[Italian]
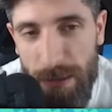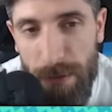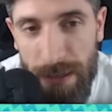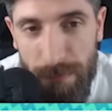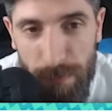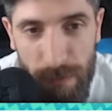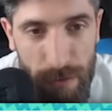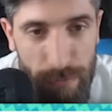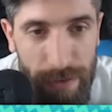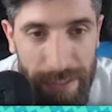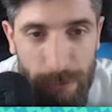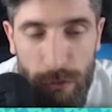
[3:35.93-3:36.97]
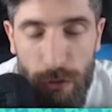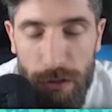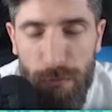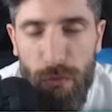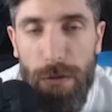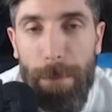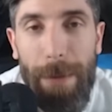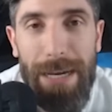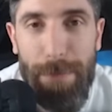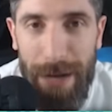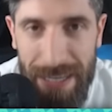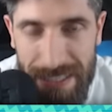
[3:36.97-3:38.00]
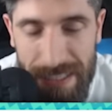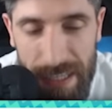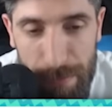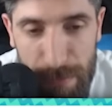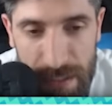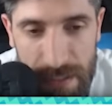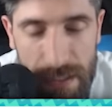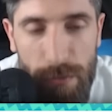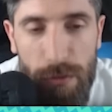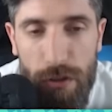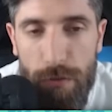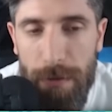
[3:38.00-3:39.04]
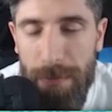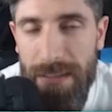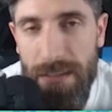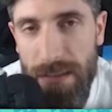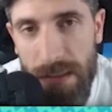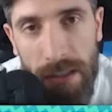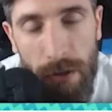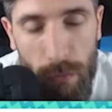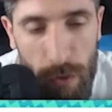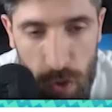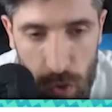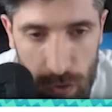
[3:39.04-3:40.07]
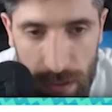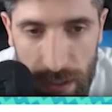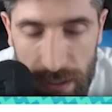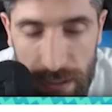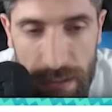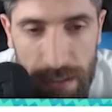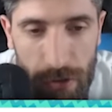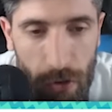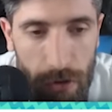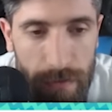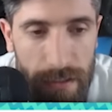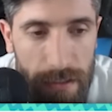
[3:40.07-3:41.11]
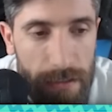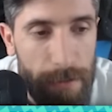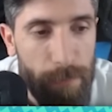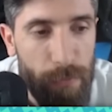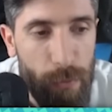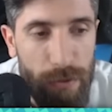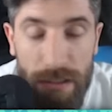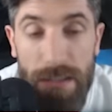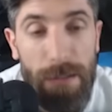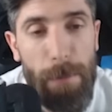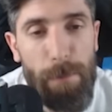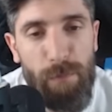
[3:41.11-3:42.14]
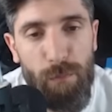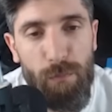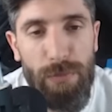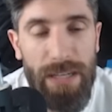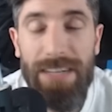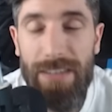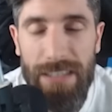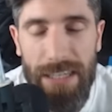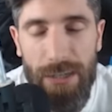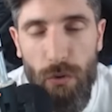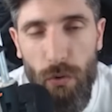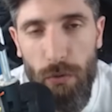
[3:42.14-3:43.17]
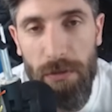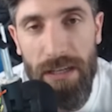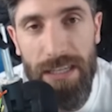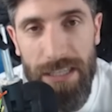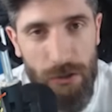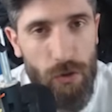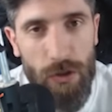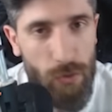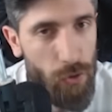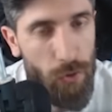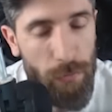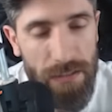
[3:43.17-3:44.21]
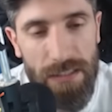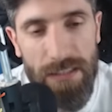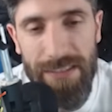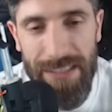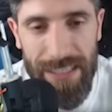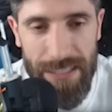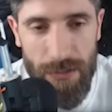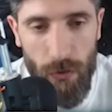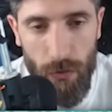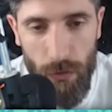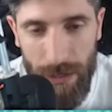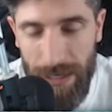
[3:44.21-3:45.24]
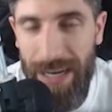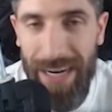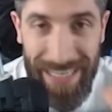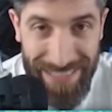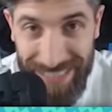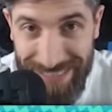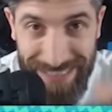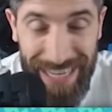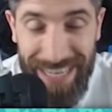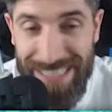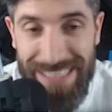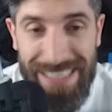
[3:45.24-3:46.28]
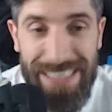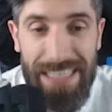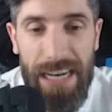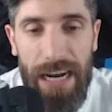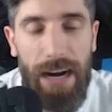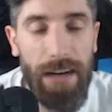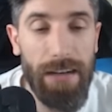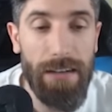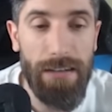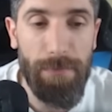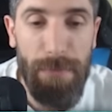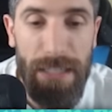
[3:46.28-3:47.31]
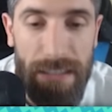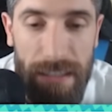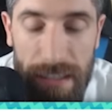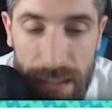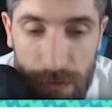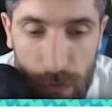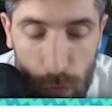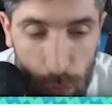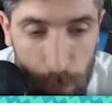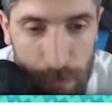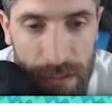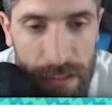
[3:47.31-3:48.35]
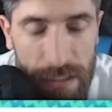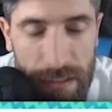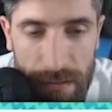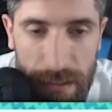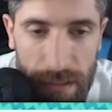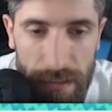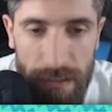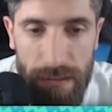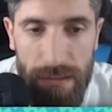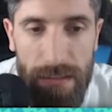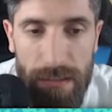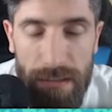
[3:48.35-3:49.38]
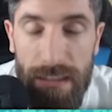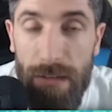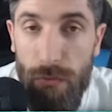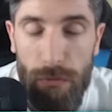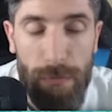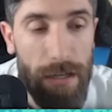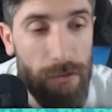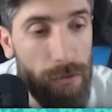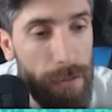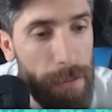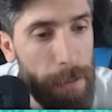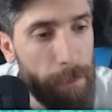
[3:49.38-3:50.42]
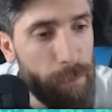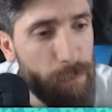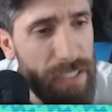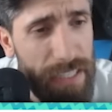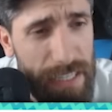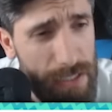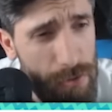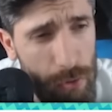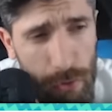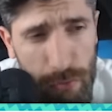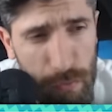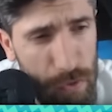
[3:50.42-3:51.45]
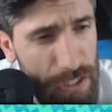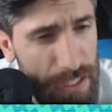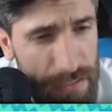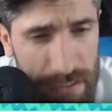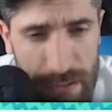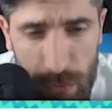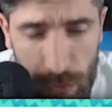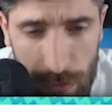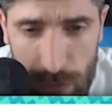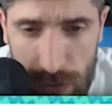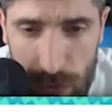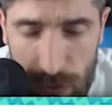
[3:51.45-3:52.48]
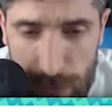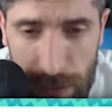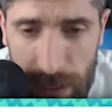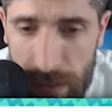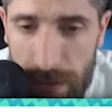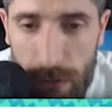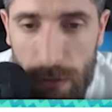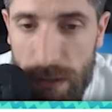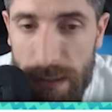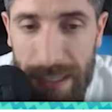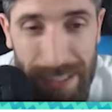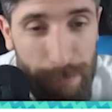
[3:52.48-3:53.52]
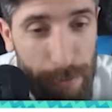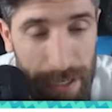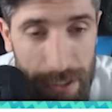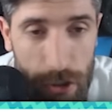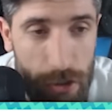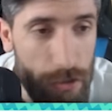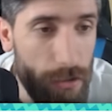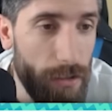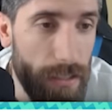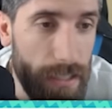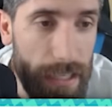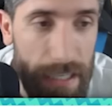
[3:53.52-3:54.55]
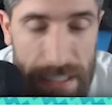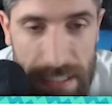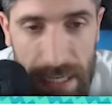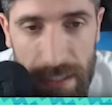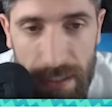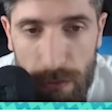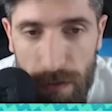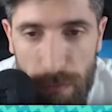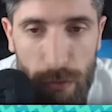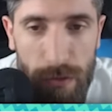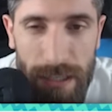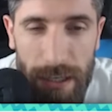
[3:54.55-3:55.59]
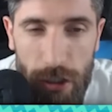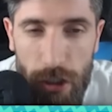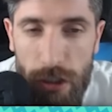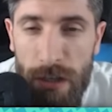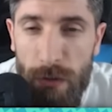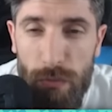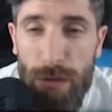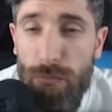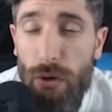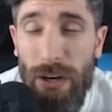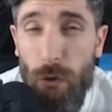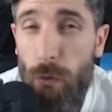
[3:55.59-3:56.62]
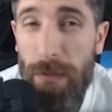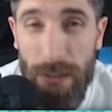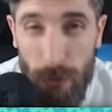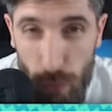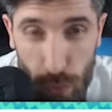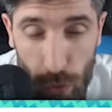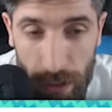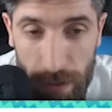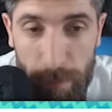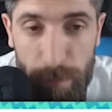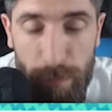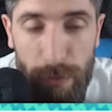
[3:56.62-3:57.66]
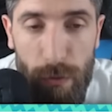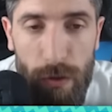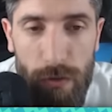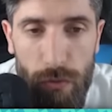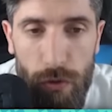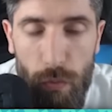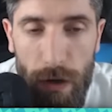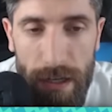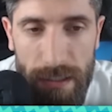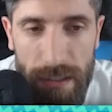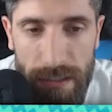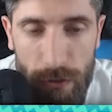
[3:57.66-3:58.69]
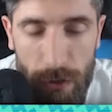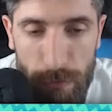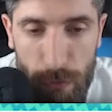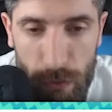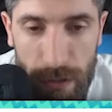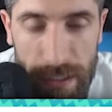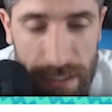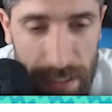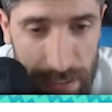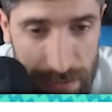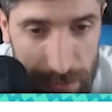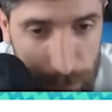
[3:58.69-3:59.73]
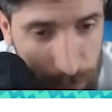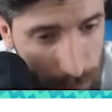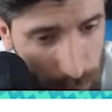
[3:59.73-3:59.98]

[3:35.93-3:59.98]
la, l'effetto di non immune bypassa la mista e quindi ci permette di one-shottare Noivern. Quindi bene vedere come i giocatori competitivi riescono a adattarsi al meta, agli sviluppi del, del, formato. Per il resto niente di nuovo, se non sbaglio, i Dark Patch e le Sada dovrebbero darci una buona copertura per quanto riguarda i Rory Moon caricati.